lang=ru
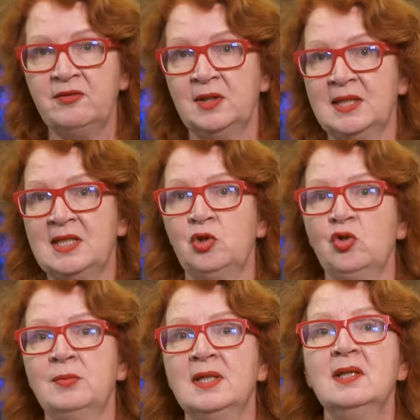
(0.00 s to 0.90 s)

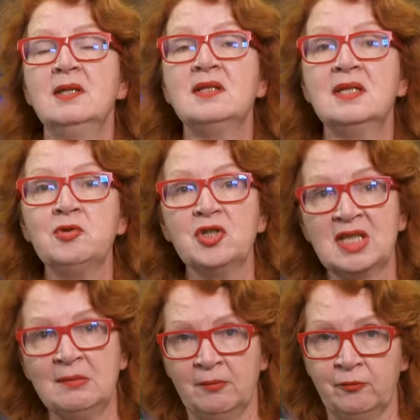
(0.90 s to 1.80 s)
финансируемые тем же
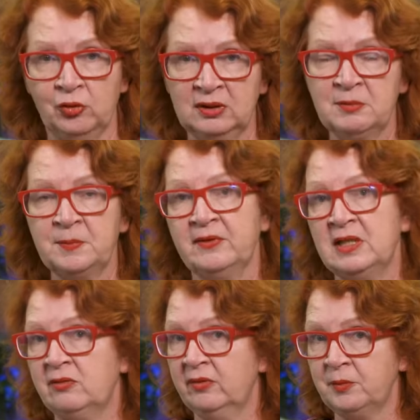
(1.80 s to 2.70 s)
самым фондом
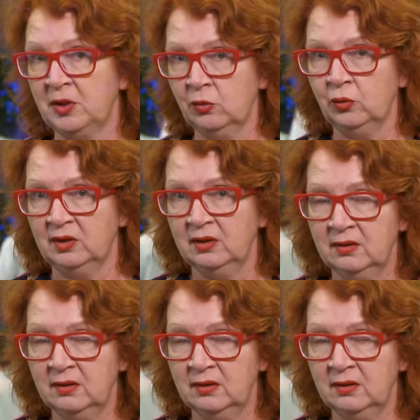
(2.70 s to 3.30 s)
справедливого перехода.